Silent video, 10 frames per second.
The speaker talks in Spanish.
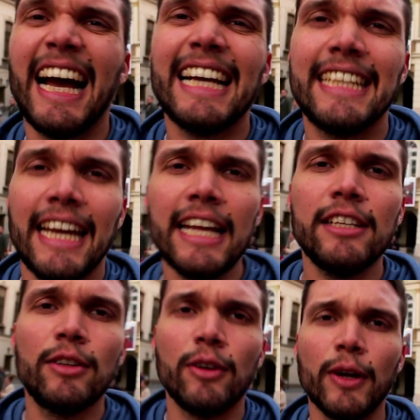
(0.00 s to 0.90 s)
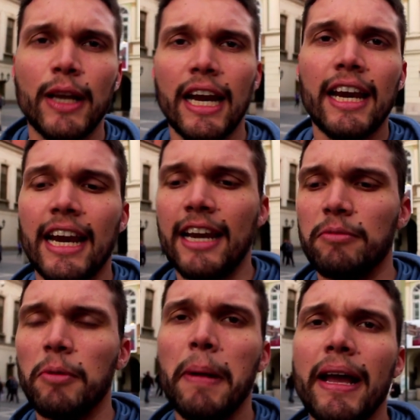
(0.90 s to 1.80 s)
hacer esto, que era el
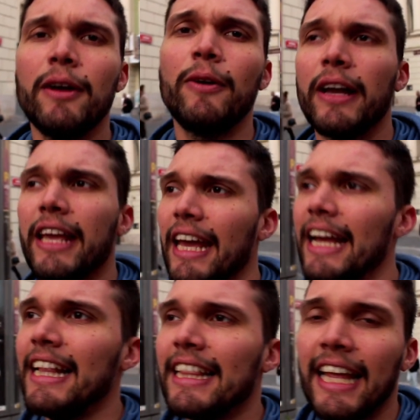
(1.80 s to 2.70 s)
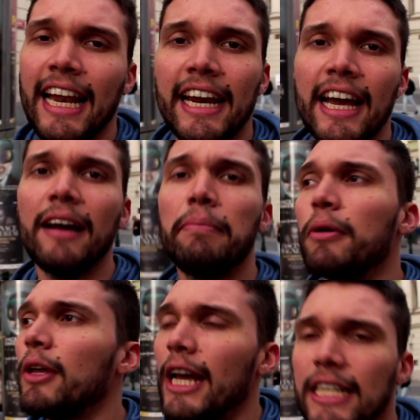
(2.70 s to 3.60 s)
realismo mágico, de que de la nada
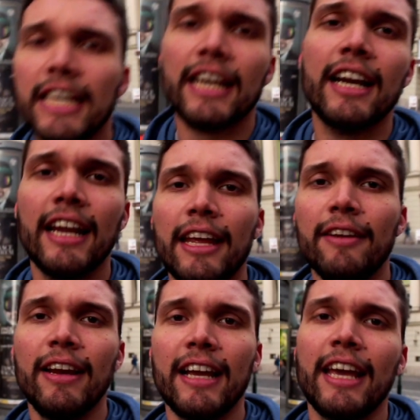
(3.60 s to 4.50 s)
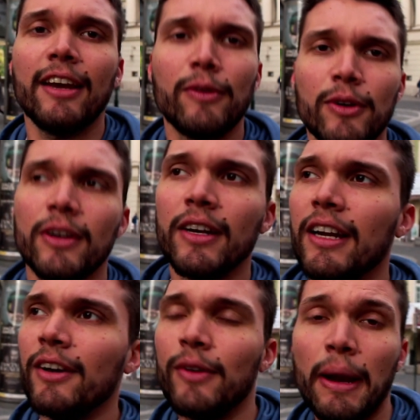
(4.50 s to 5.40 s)
podía ser creíble que
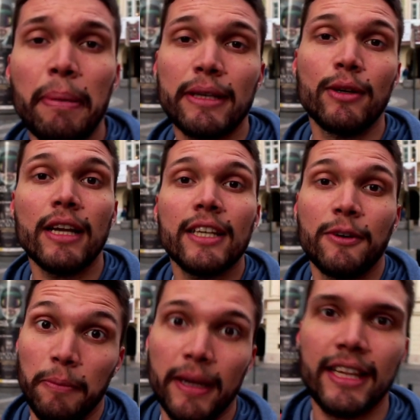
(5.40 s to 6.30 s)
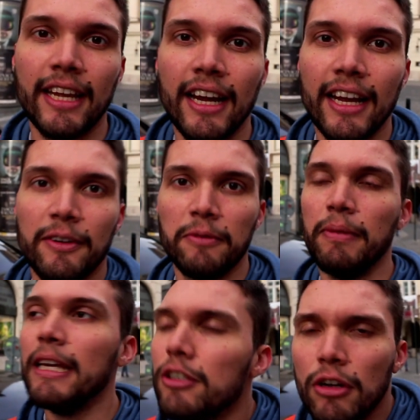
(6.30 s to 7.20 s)
una persona se convirtiera en un
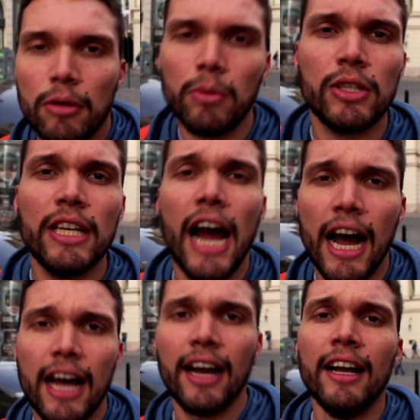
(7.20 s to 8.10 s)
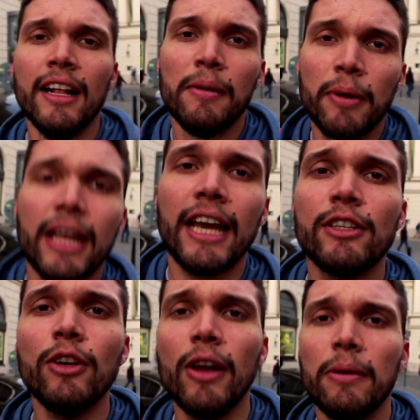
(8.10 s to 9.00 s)
bicho como si nada, porque
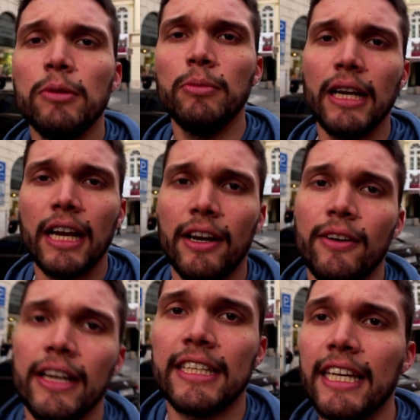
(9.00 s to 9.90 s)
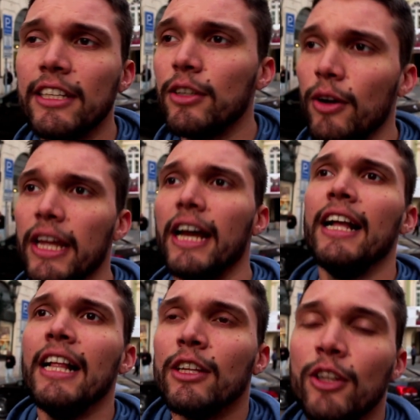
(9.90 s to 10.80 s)
eso lo vemos muy claro en esta historia,
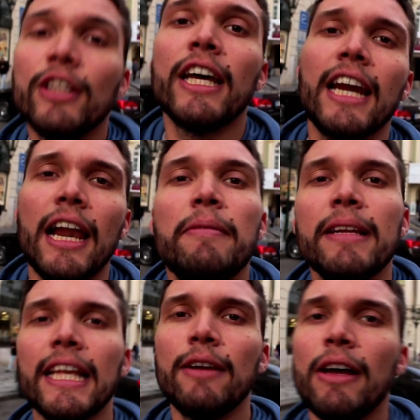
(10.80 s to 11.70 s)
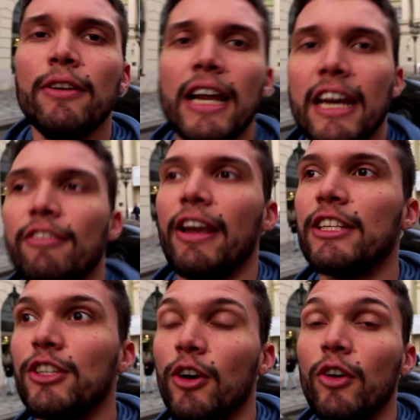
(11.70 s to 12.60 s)
donde realmente no hay una
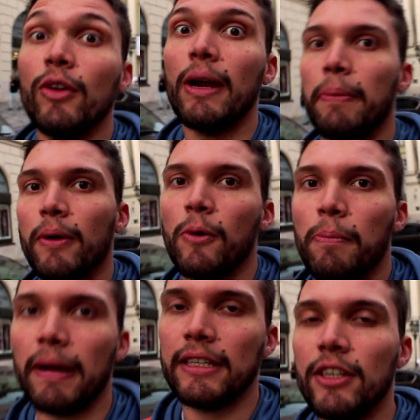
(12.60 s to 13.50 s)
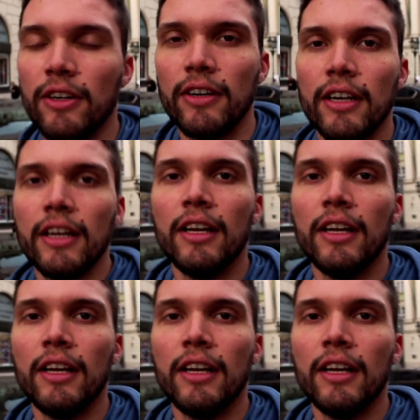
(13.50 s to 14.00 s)
reflexión o una preocupación